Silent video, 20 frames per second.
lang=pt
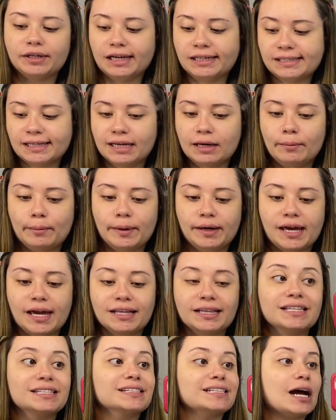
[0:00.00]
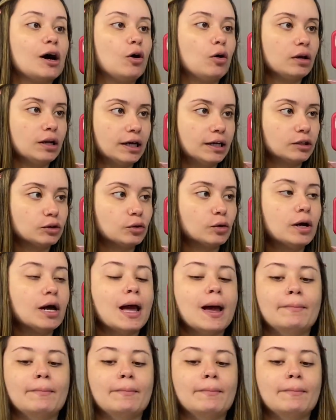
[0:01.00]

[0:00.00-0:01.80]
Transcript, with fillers: essa campanha ainda está rolando,